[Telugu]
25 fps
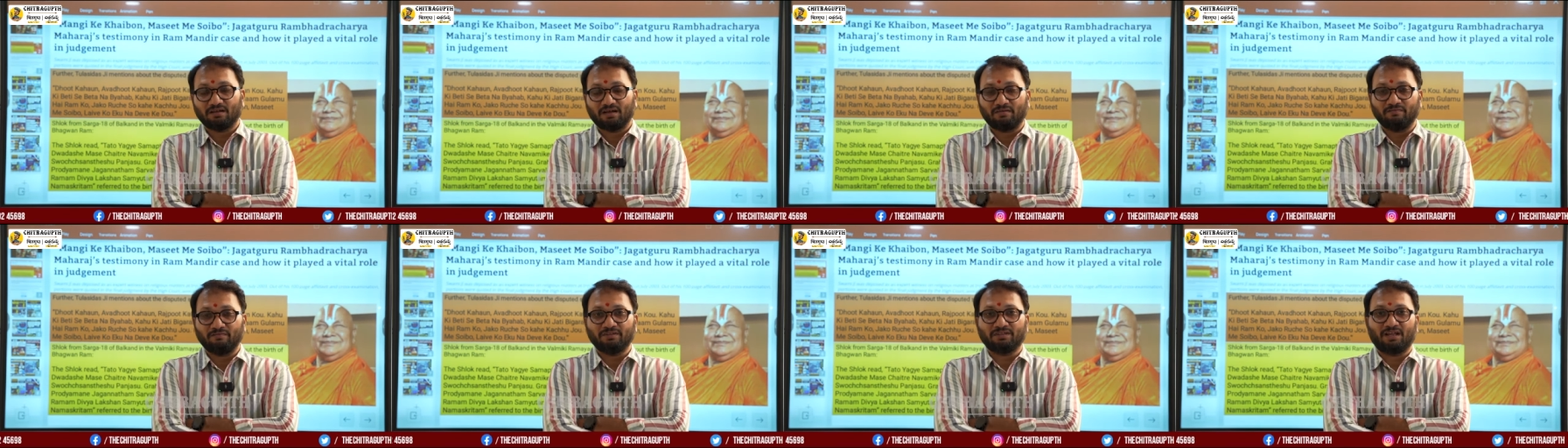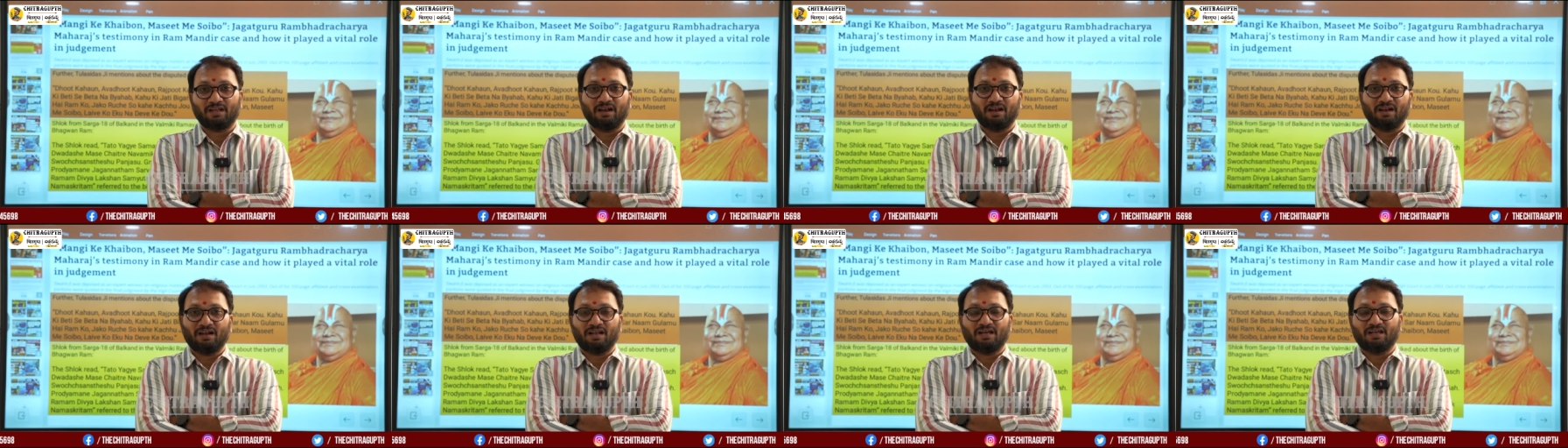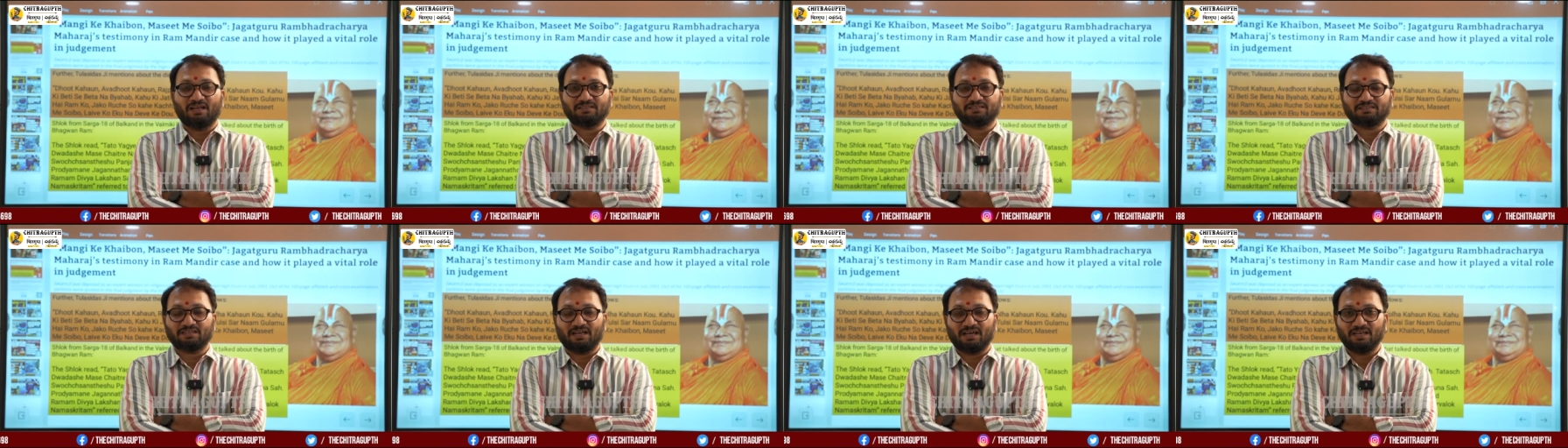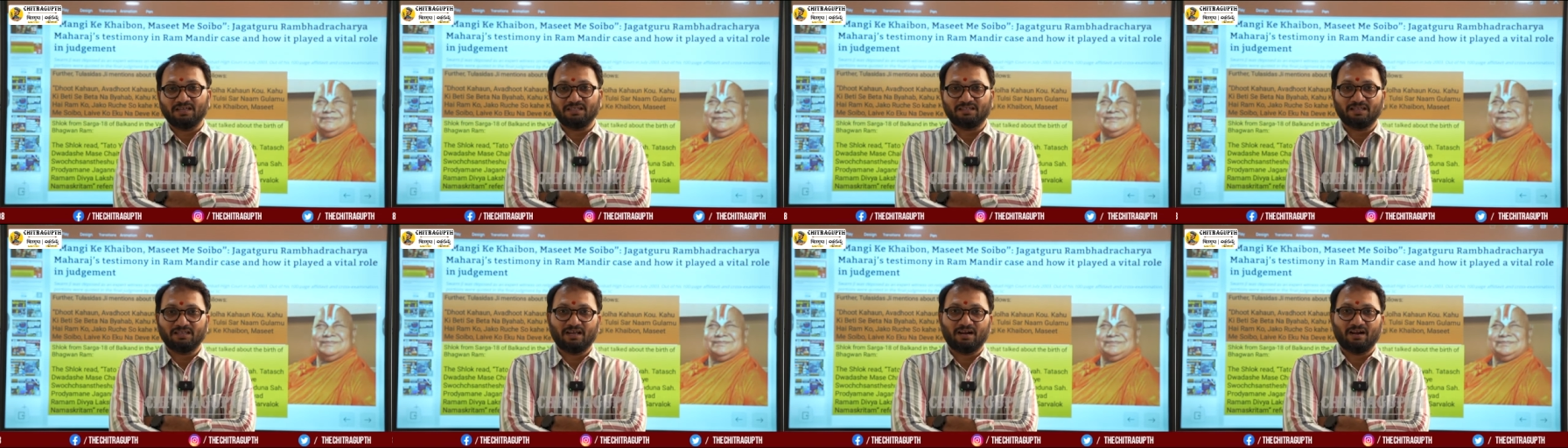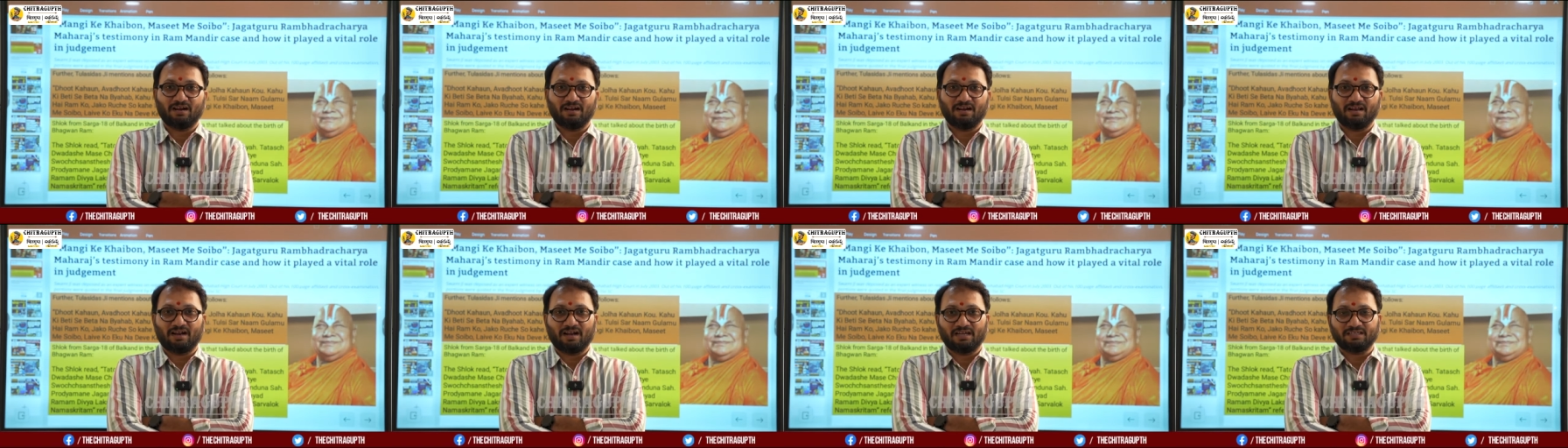కవితలల్లా
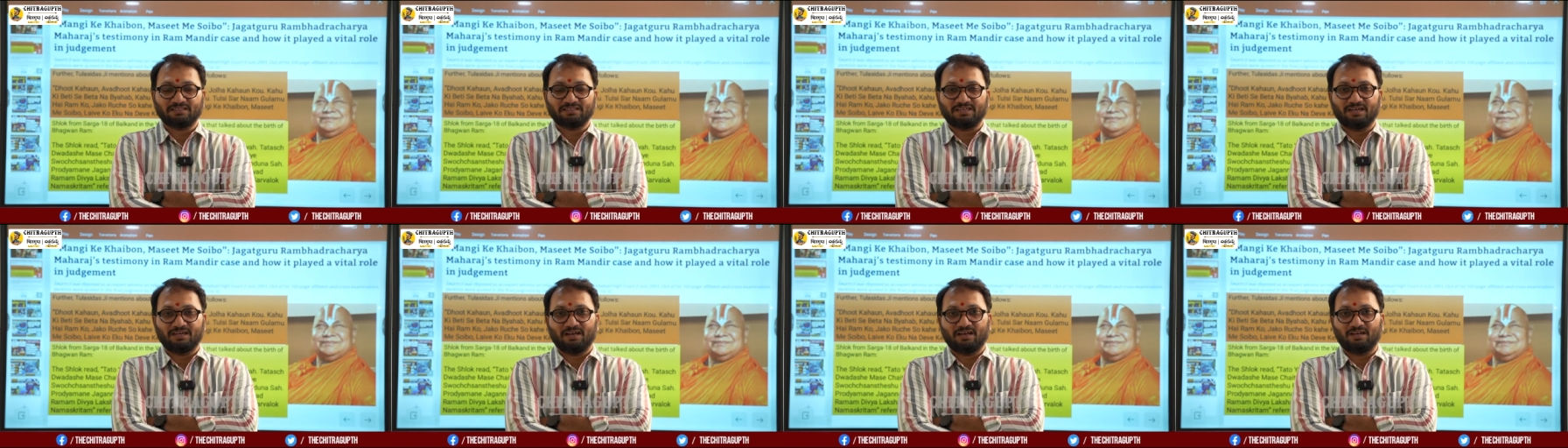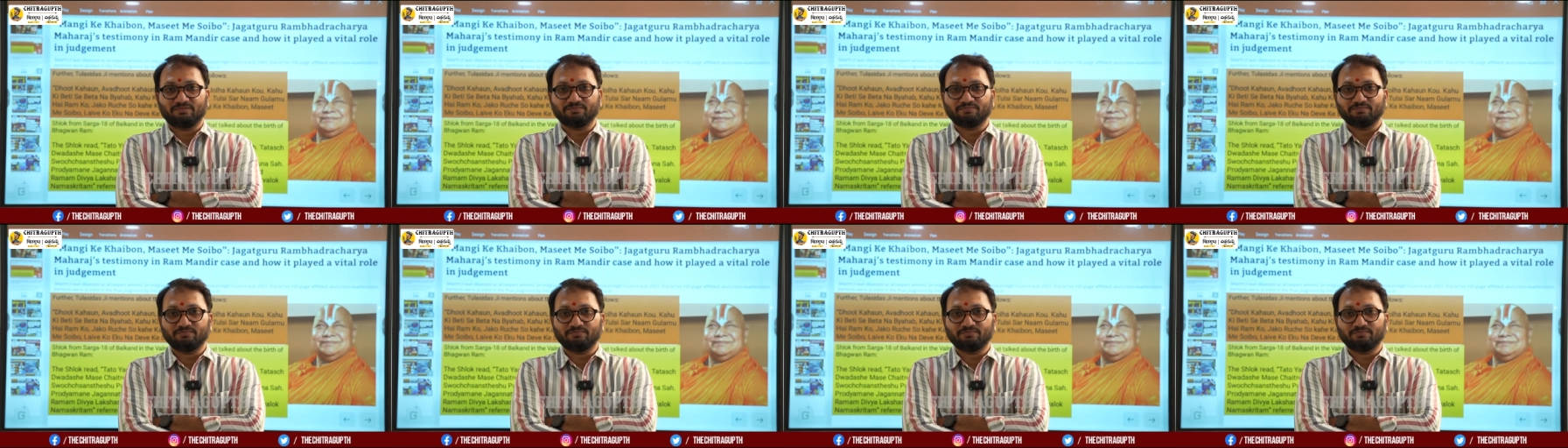సాహిత్యాలలో రాసిన